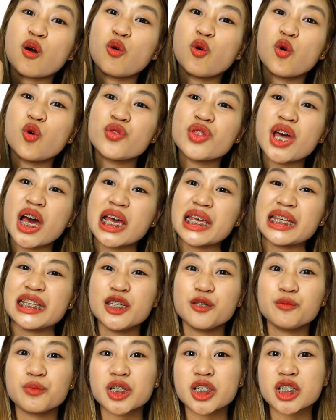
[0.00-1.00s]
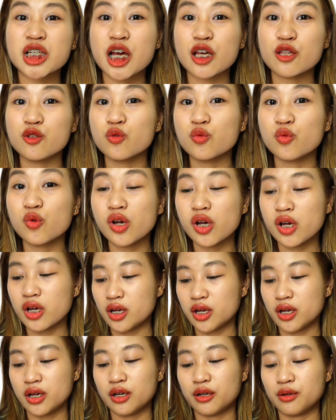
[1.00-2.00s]
ako na hindi masyadong
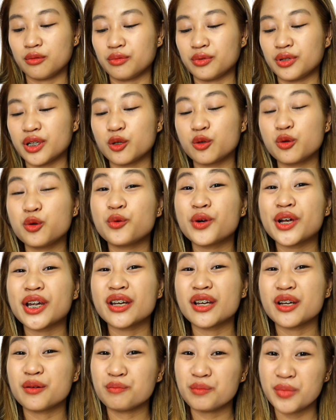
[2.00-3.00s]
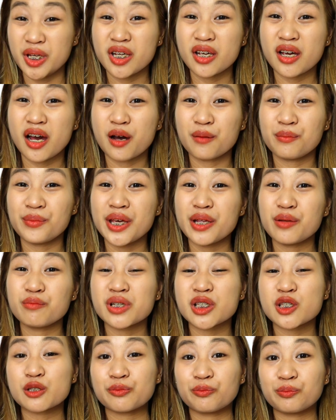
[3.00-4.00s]
nag-wear ng makeup and
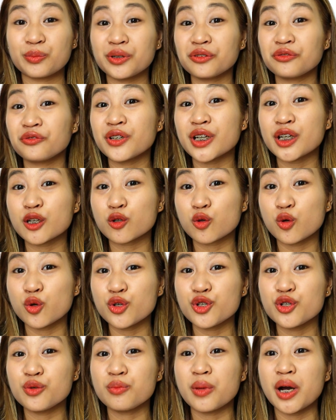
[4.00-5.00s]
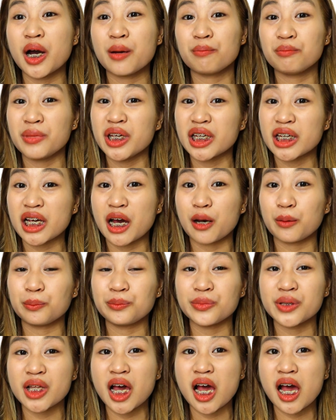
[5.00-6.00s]
mas prefer ko yung mga makeup
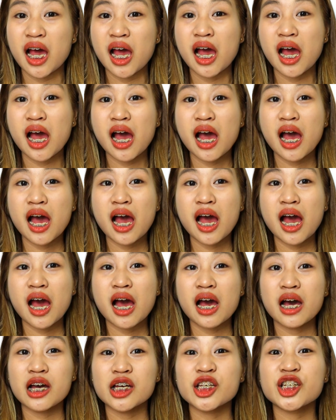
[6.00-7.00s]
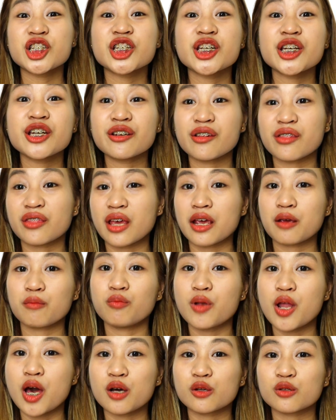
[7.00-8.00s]
na sheer type
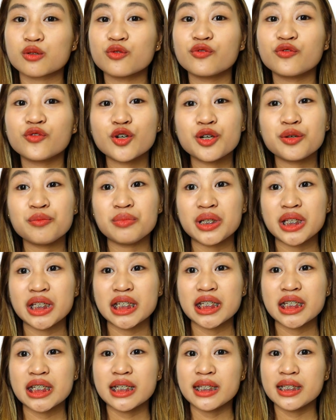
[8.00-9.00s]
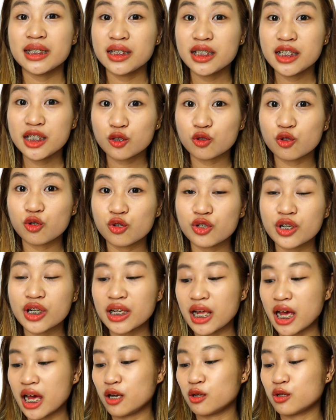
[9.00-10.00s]
lang. So for me, dito
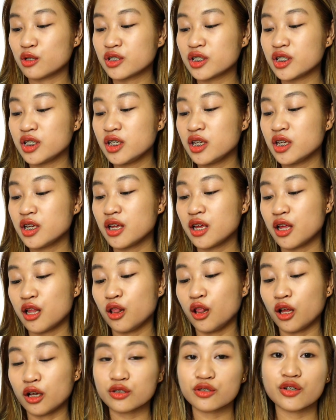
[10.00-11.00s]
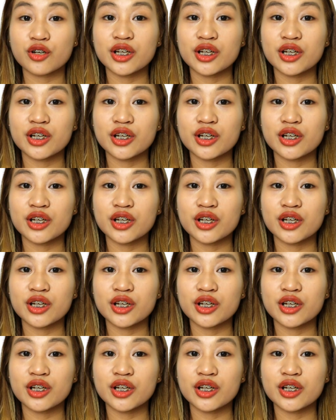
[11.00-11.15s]
nanalo si Lux